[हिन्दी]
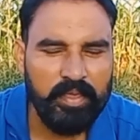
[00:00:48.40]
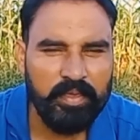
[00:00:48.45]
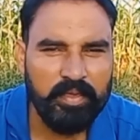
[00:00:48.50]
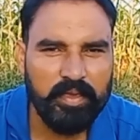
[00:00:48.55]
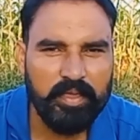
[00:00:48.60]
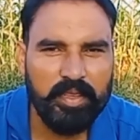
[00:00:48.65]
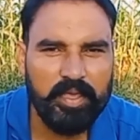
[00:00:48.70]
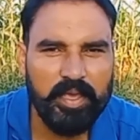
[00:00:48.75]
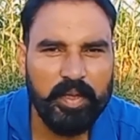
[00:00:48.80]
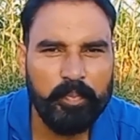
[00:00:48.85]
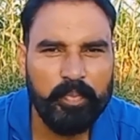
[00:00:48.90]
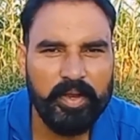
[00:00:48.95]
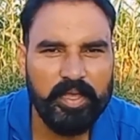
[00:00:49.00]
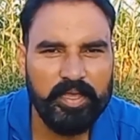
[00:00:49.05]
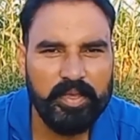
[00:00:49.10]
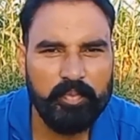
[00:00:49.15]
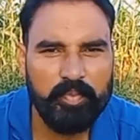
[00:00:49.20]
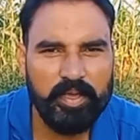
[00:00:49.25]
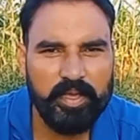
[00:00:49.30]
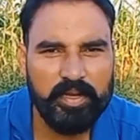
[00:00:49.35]
यदि अपने
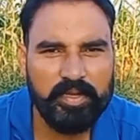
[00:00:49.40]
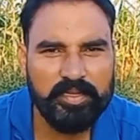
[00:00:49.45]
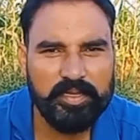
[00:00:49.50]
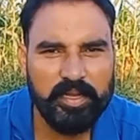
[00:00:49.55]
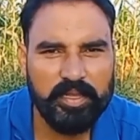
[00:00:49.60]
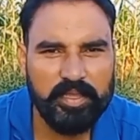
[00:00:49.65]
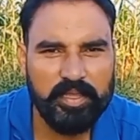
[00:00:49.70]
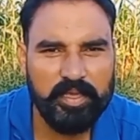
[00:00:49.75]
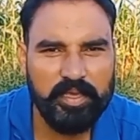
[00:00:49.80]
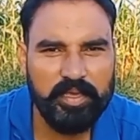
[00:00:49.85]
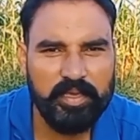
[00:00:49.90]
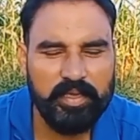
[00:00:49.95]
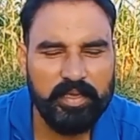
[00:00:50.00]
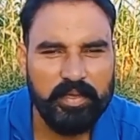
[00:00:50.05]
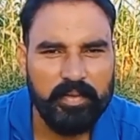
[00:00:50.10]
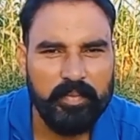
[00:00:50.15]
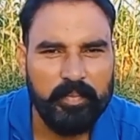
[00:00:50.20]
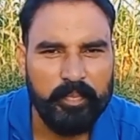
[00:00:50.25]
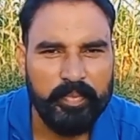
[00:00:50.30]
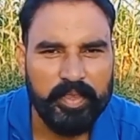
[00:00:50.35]
ज़मीन जल्दी
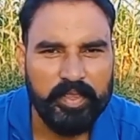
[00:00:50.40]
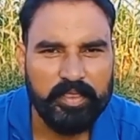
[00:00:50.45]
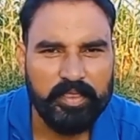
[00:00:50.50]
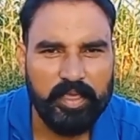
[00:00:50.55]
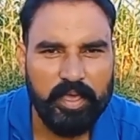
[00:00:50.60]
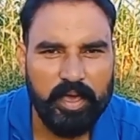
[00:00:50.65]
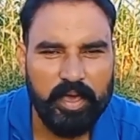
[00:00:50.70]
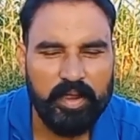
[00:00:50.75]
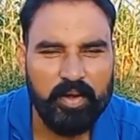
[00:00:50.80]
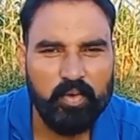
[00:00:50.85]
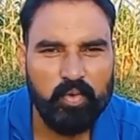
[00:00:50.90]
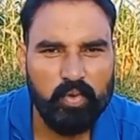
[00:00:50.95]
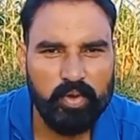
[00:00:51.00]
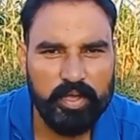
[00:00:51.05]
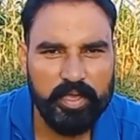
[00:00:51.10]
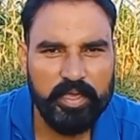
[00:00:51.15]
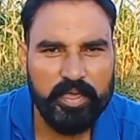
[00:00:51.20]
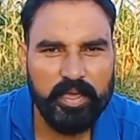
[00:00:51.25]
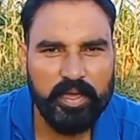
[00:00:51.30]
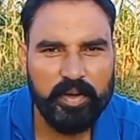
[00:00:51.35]
तैयार हो
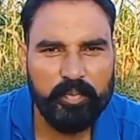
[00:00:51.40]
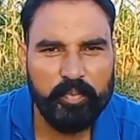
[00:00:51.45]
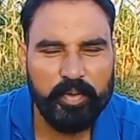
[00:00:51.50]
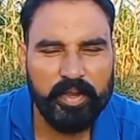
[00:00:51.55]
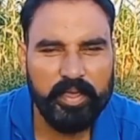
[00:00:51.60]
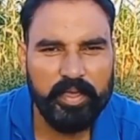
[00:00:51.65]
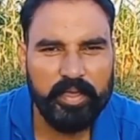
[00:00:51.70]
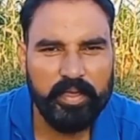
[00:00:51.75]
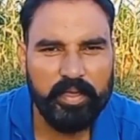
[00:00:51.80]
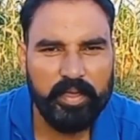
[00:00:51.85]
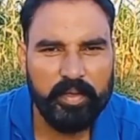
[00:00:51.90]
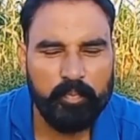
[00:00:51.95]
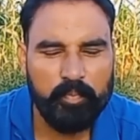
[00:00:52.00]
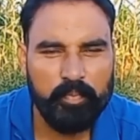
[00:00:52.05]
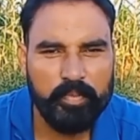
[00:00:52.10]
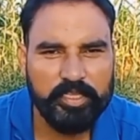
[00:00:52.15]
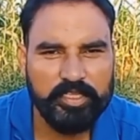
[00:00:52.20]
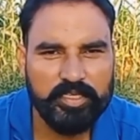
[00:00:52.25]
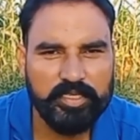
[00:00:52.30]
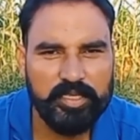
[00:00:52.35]
गई है अपनी
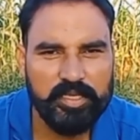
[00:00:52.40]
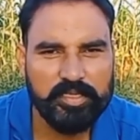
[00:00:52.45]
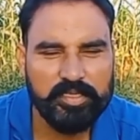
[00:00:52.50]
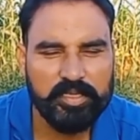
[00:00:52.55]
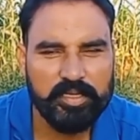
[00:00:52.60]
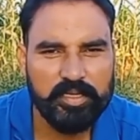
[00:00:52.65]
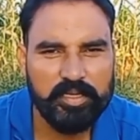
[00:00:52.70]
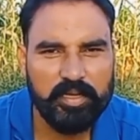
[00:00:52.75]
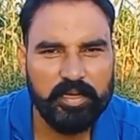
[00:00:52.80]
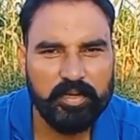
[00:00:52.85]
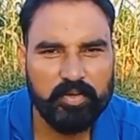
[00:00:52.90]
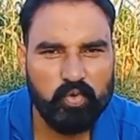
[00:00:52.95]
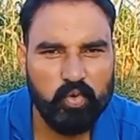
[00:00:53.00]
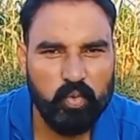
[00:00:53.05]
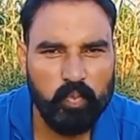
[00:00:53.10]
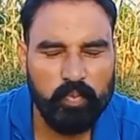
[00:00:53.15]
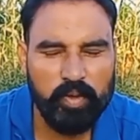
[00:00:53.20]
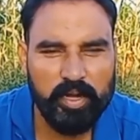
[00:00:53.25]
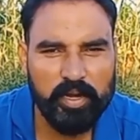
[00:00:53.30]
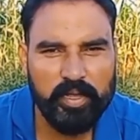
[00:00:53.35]
पच्चीस
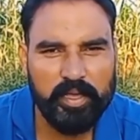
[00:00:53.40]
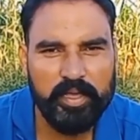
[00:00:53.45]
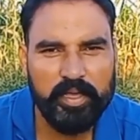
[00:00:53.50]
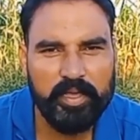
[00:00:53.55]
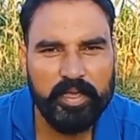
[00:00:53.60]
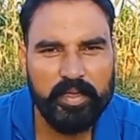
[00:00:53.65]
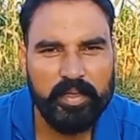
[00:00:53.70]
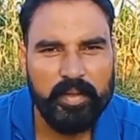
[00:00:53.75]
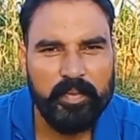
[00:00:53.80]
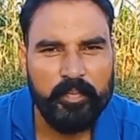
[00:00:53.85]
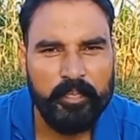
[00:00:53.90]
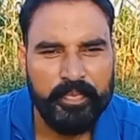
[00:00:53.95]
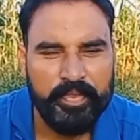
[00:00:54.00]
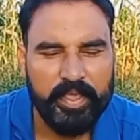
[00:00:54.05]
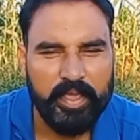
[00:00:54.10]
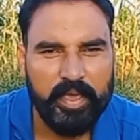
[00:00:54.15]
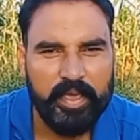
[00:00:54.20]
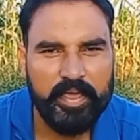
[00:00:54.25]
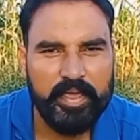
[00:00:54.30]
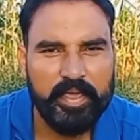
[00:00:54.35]
अक्टूबर के
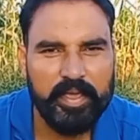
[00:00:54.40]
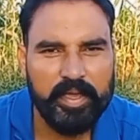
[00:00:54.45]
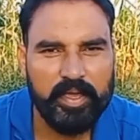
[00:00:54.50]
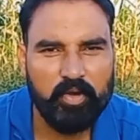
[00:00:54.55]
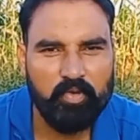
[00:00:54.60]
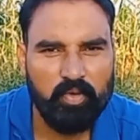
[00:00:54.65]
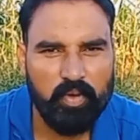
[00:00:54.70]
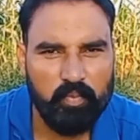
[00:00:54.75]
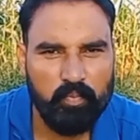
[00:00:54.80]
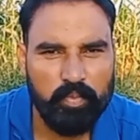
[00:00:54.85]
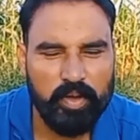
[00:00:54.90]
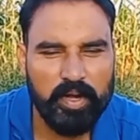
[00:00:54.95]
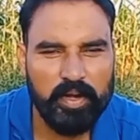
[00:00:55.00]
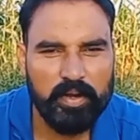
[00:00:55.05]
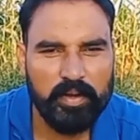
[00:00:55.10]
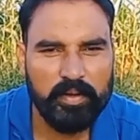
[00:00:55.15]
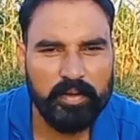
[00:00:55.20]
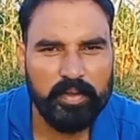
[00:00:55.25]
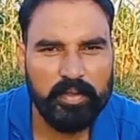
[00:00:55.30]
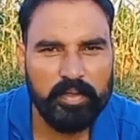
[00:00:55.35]
या एक नवम्बर
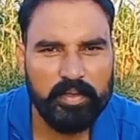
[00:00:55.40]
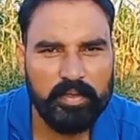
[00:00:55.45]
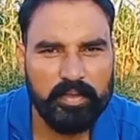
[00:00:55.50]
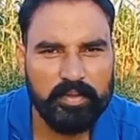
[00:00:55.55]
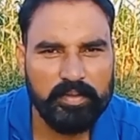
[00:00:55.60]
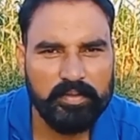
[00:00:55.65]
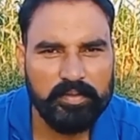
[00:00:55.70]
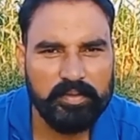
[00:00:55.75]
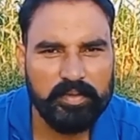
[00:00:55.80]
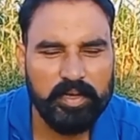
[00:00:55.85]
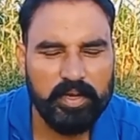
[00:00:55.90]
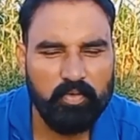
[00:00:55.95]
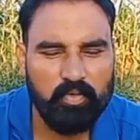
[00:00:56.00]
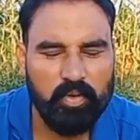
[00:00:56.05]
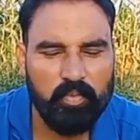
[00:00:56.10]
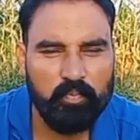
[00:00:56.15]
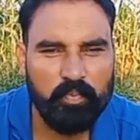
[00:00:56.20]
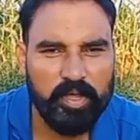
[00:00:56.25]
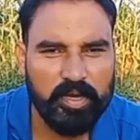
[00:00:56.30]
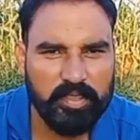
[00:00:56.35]

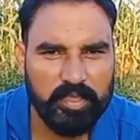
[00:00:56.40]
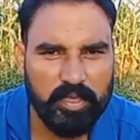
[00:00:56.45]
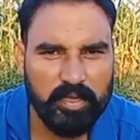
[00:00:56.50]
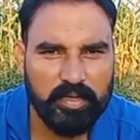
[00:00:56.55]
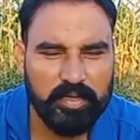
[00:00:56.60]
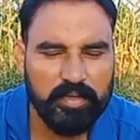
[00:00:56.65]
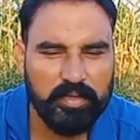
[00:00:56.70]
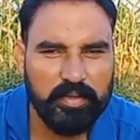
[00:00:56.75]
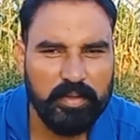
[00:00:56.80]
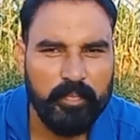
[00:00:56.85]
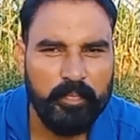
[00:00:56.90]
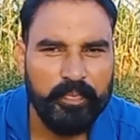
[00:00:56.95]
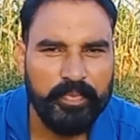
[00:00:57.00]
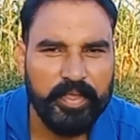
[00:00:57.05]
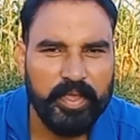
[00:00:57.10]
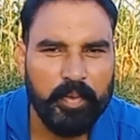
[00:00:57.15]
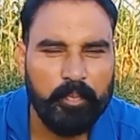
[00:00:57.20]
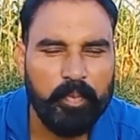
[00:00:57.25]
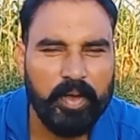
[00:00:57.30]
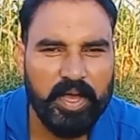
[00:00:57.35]
नवम्बर तक
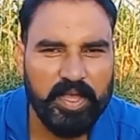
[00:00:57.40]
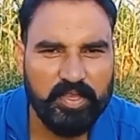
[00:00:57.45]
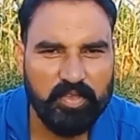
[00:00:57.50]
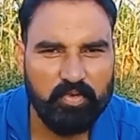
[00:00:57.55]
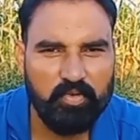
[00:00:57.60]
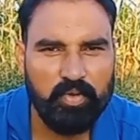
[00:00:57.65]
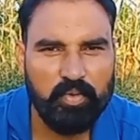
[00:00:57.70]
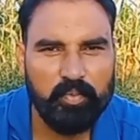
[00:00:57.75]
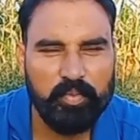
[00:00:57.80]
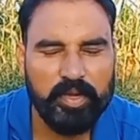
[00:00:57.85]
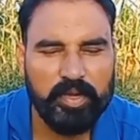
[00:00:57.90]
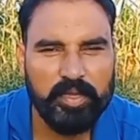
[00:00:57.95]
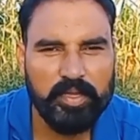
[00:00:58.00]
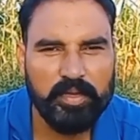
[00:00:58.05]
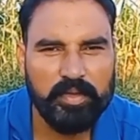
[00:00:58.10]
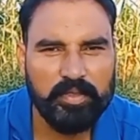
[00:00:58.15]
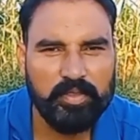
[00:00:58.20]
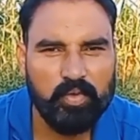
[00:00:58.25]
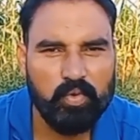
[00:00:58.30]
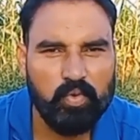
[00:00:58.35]
या पाँच नवंबर
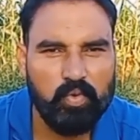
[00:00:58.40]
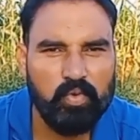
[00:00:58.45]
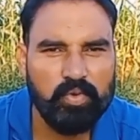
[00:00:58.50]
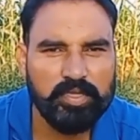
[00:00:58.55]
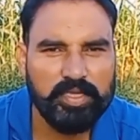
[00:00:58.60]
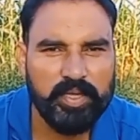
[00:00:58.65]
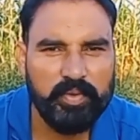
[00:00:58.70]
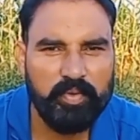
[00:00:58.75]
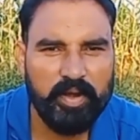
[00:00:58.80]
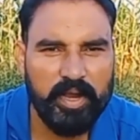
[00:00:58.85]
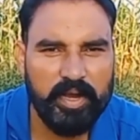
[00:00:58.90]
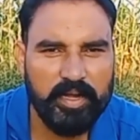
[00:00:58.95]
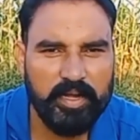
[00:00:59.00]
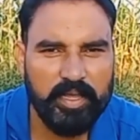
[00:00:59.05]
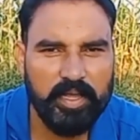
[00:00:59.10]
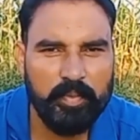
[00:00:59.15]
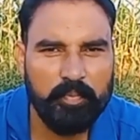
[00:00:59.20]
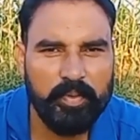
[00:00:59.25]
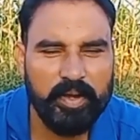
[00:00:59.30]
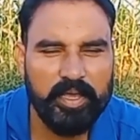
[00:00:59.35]
तक तो कौन सी
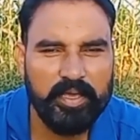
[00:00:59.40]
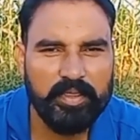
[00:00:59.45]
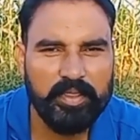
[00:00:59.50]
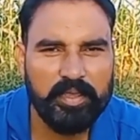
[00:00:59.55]
वैरायटी अपने